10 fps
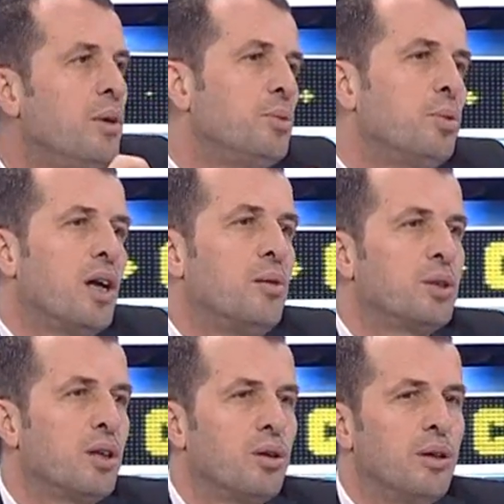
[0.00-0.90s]
Mecbur
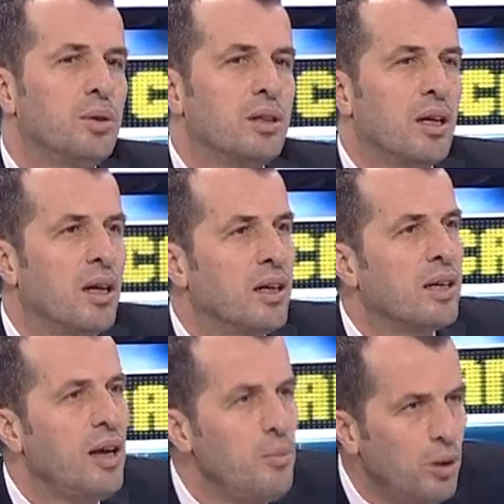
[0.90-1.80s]
kalmışlar ödemişler.
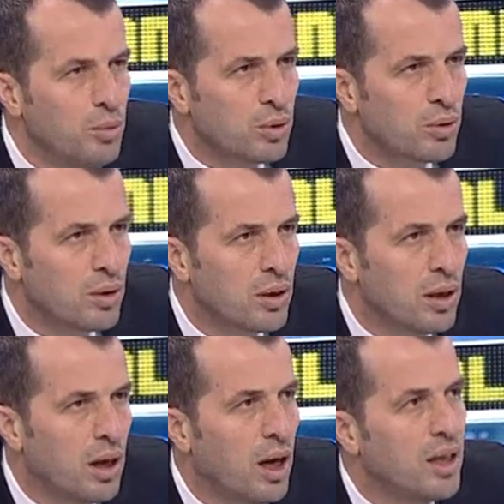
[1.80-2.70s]
Gelmiyor musun?
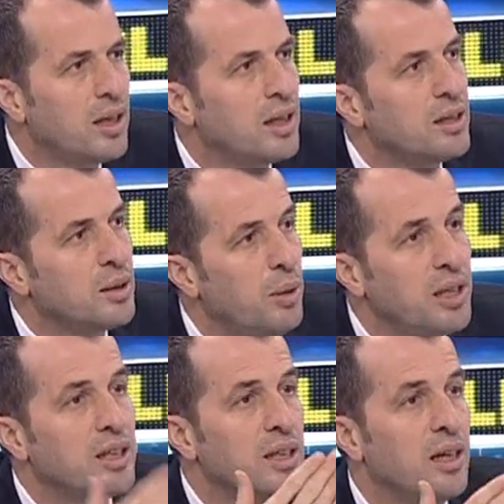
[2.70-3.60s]
Hadi kardeşim
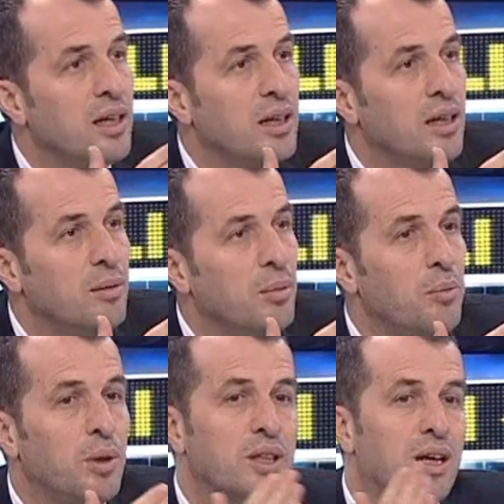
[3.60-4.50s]
bak işine.
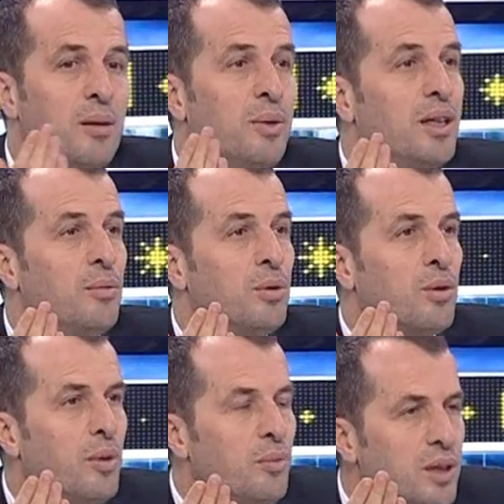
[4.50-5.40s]
Ben Tabii. başka da
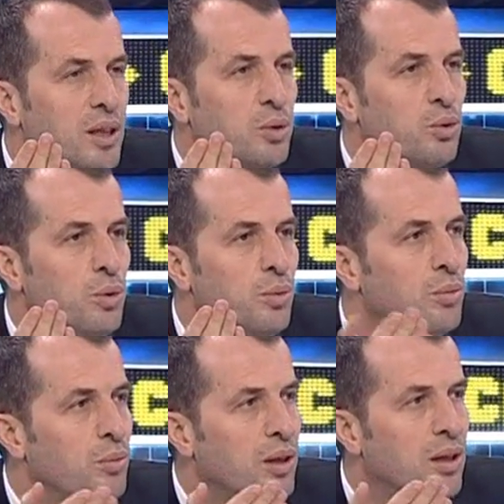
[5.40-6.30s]
bulurum. Ben Beşiktaş
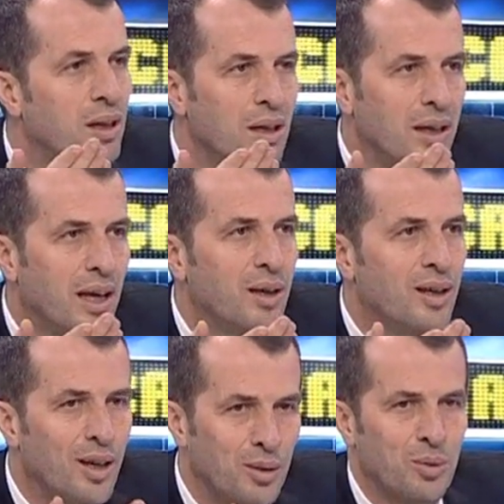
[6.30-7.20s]
kulübüyüm. Ben
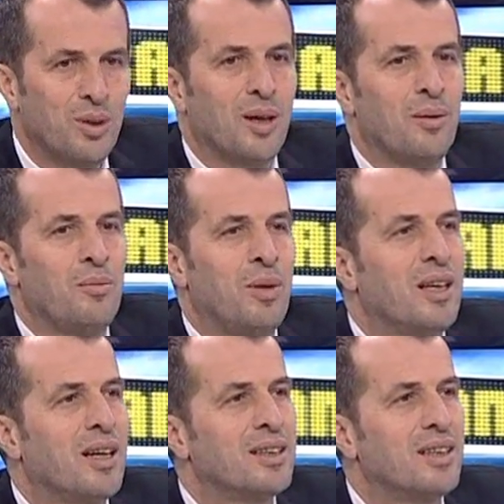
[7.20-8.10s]
yani Türkiye
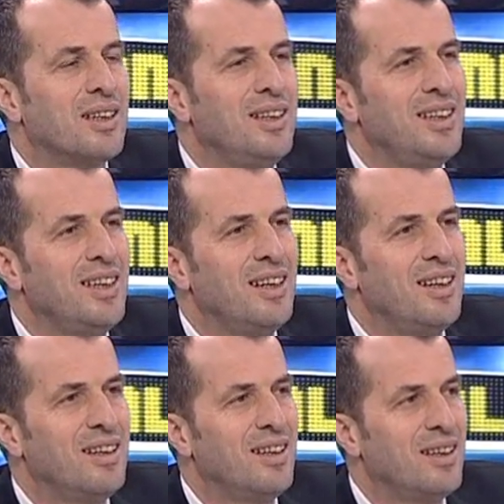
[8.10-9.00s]
Madagaskar değil ki.